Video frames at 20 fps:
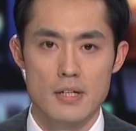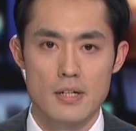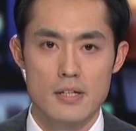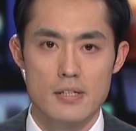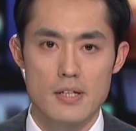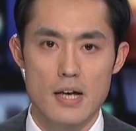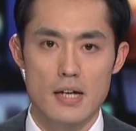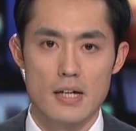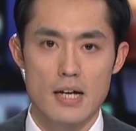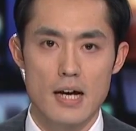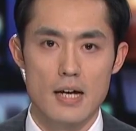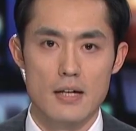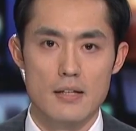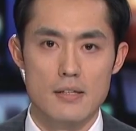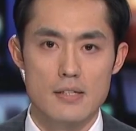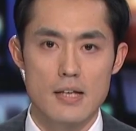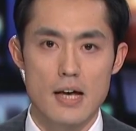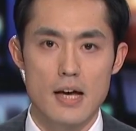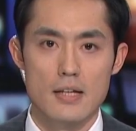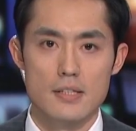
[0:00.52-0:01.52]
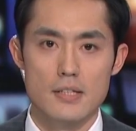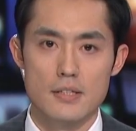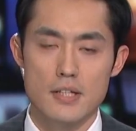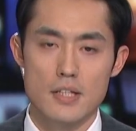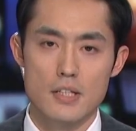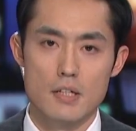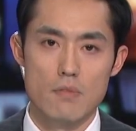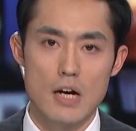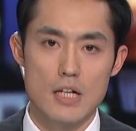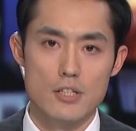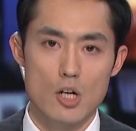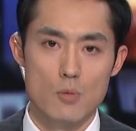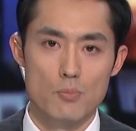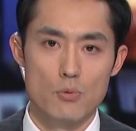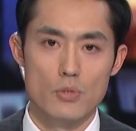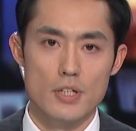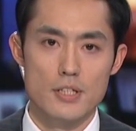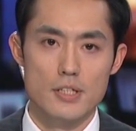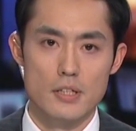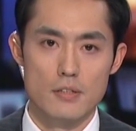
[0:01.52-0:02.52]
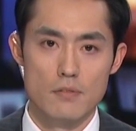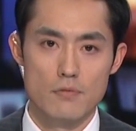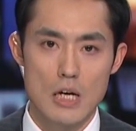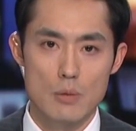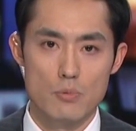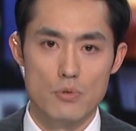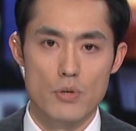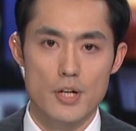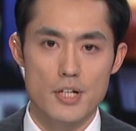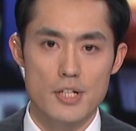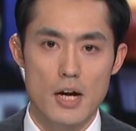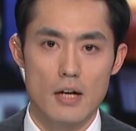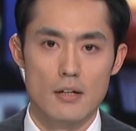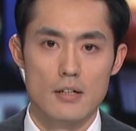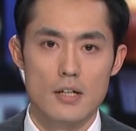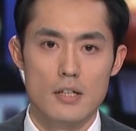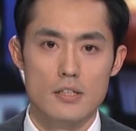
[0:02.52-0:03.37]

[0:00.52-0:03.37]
再看，在今天的外交部例行发布会上，